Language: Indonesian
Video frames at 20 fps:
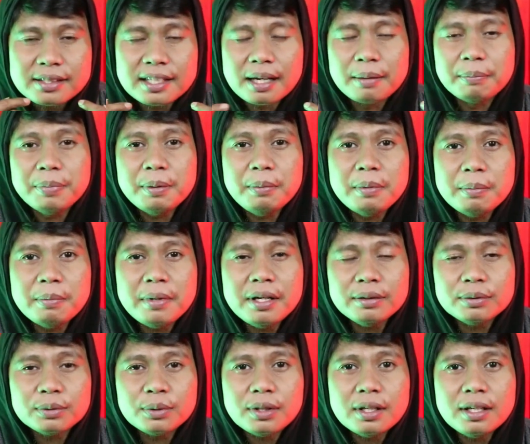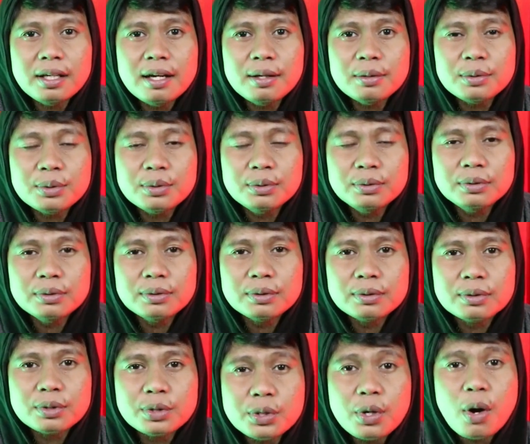Sampai memang orang
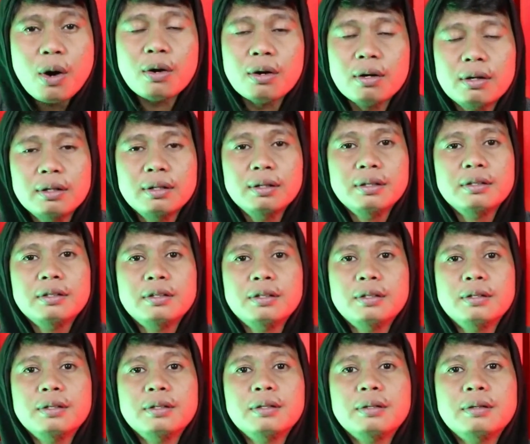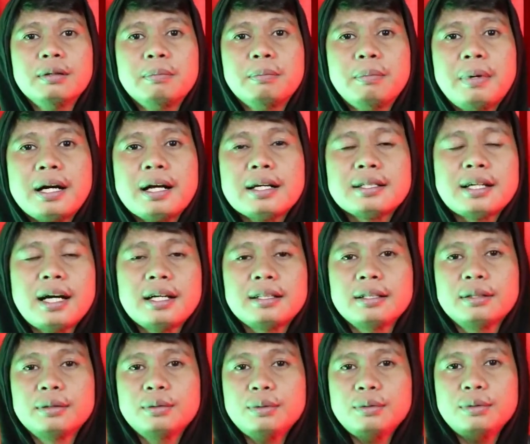langsung shock. Pada saat
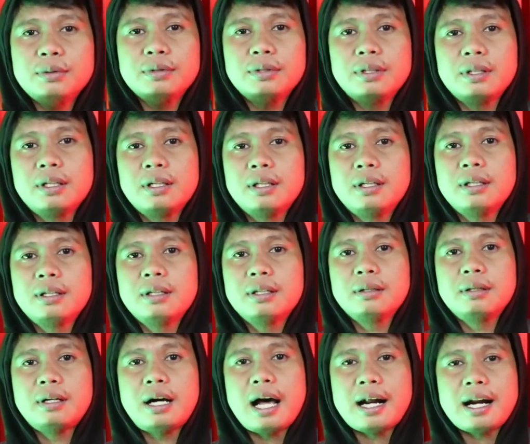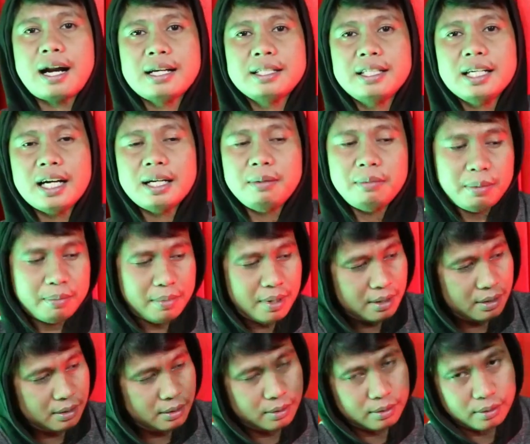itu uh, arahnya kan
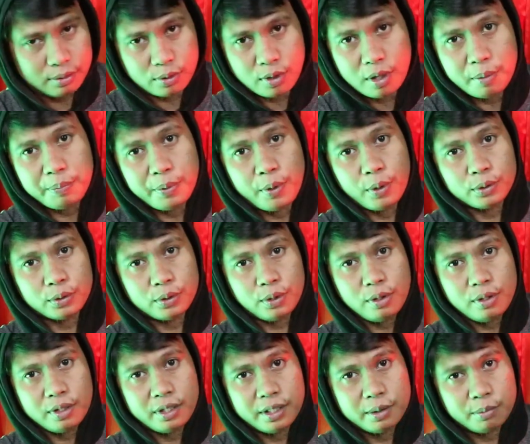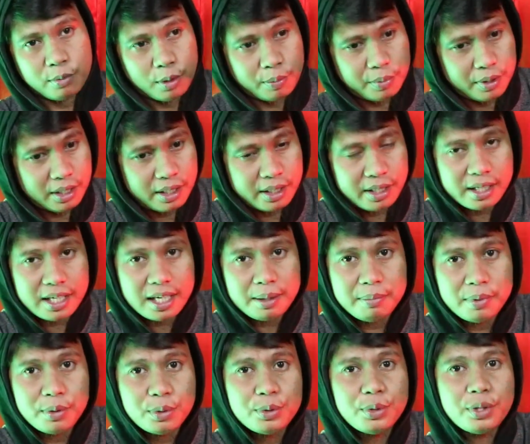memang Torang Oto ini mobil ini kan
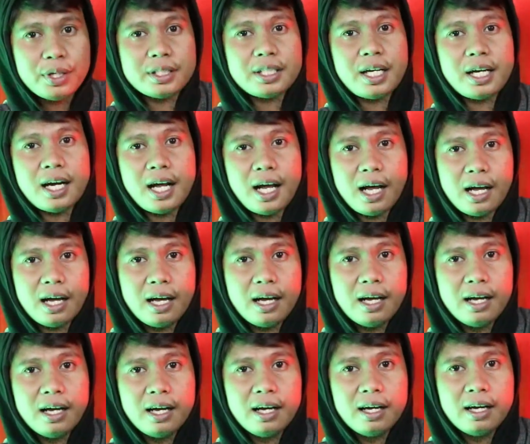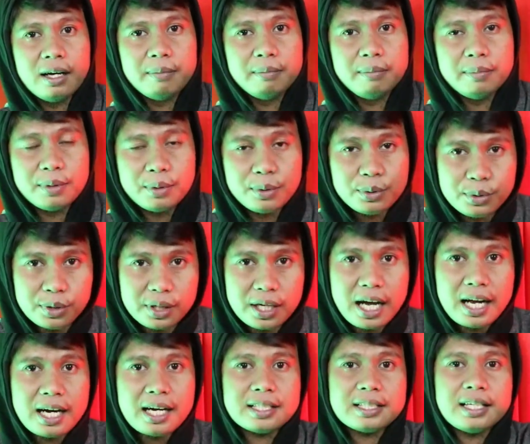menuju ke sana. Menuju ke
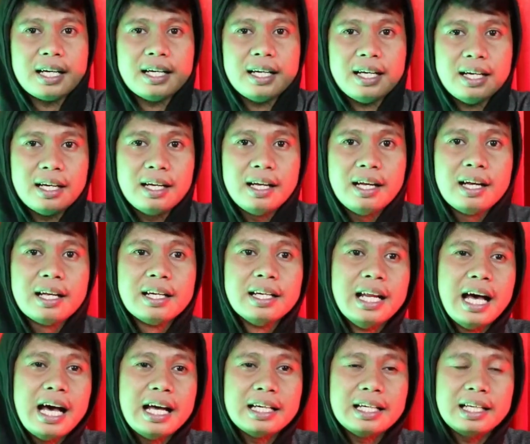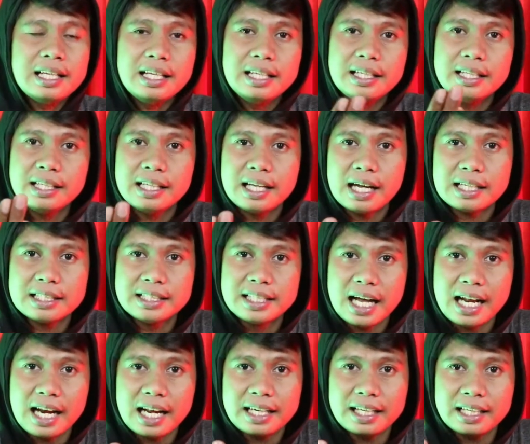arah sana dan ini yang
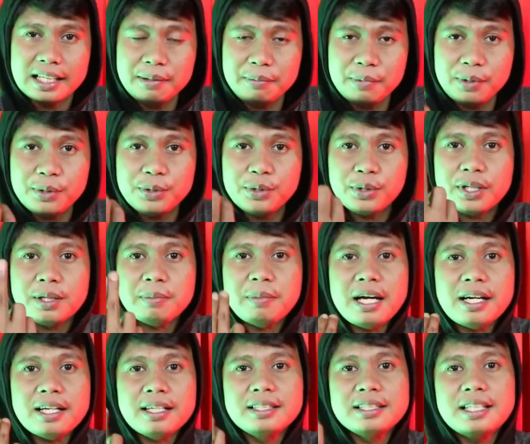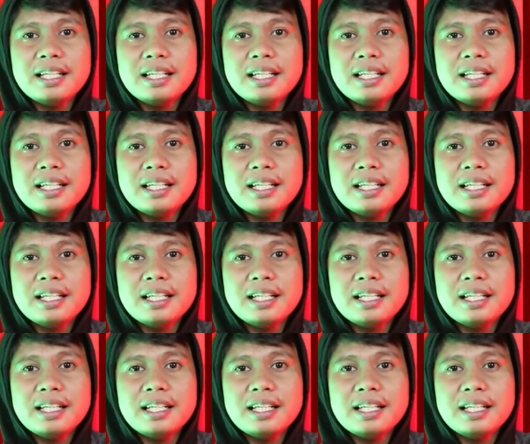jalan ini menuju kemari.